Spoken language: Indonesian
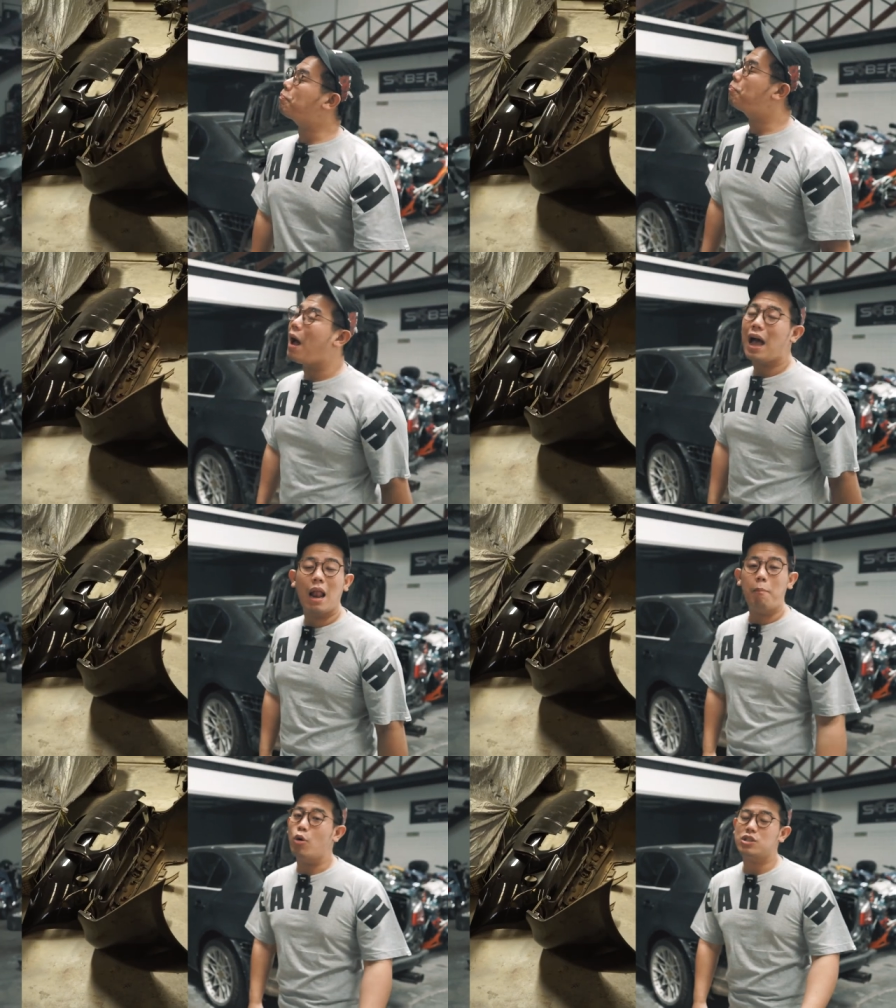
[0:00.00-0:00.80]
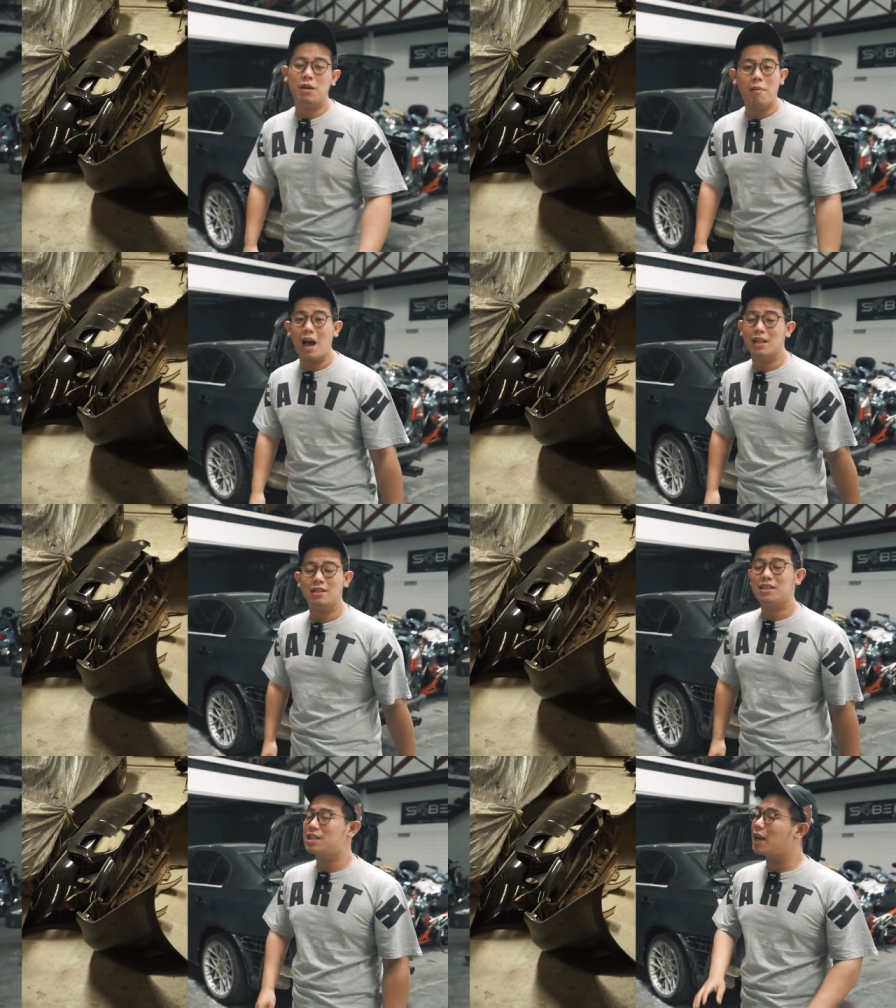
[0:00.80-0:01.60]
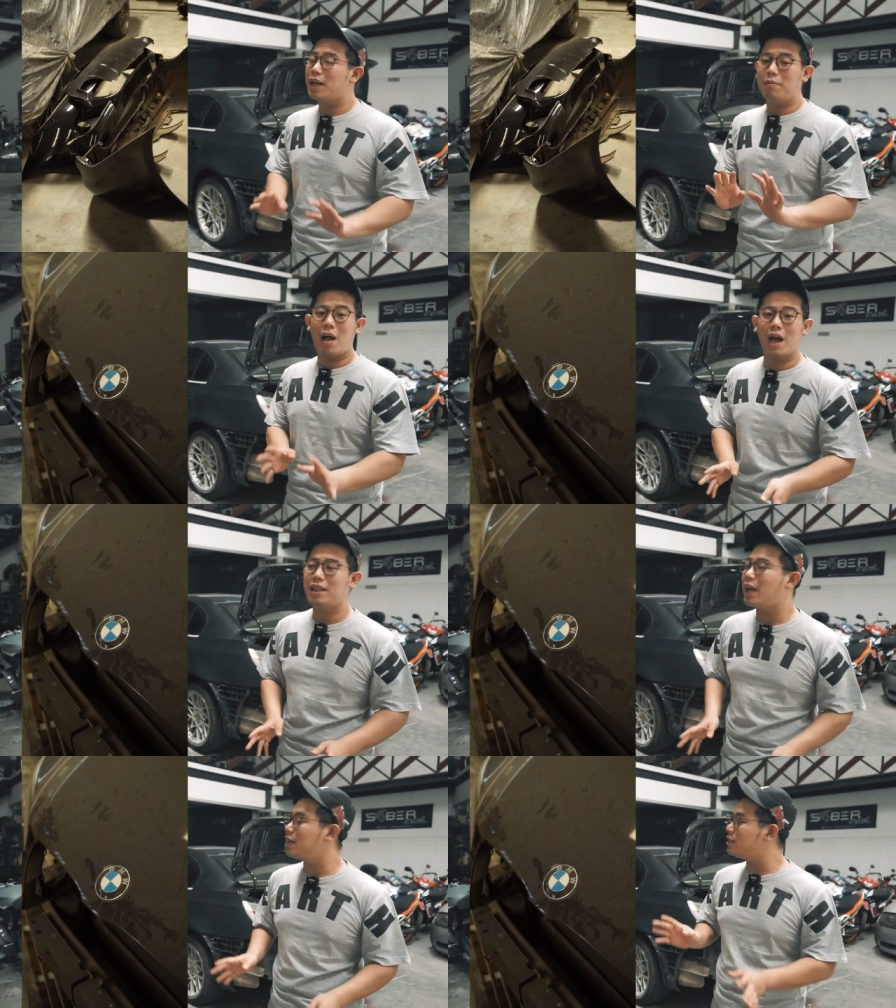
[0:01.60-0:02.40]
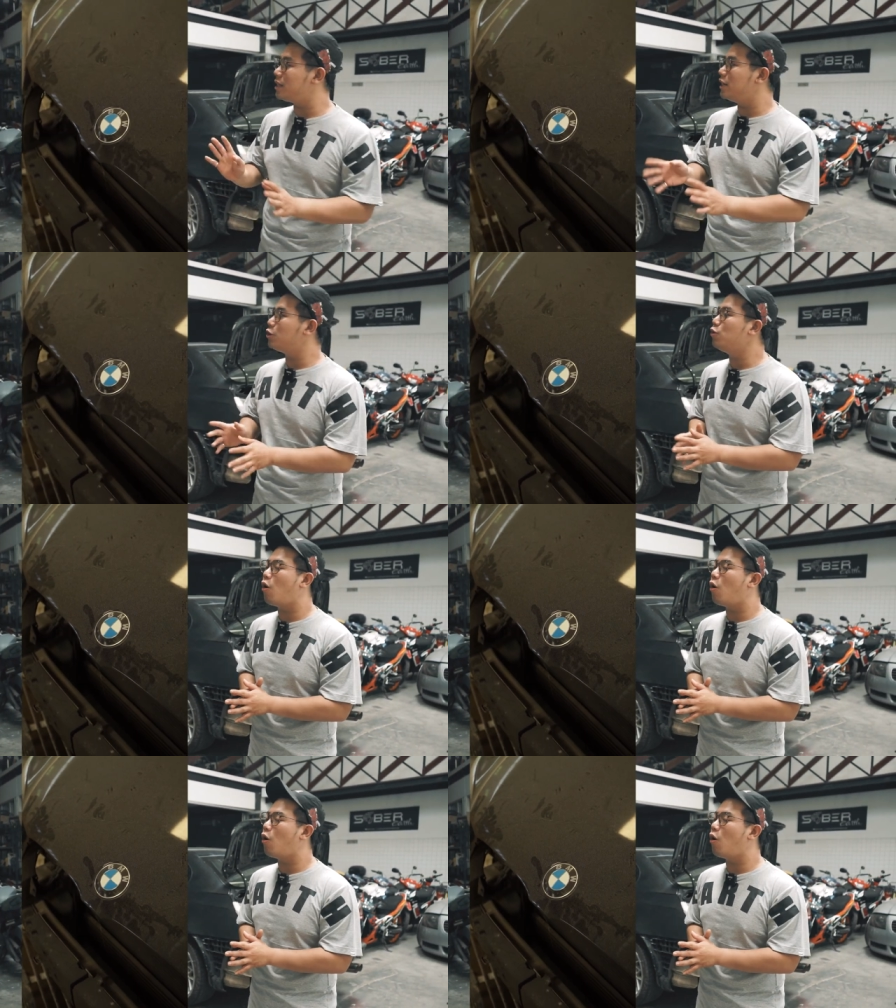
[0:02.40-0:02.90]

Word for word: bakal bosen banget, sering banget yang di sini tuh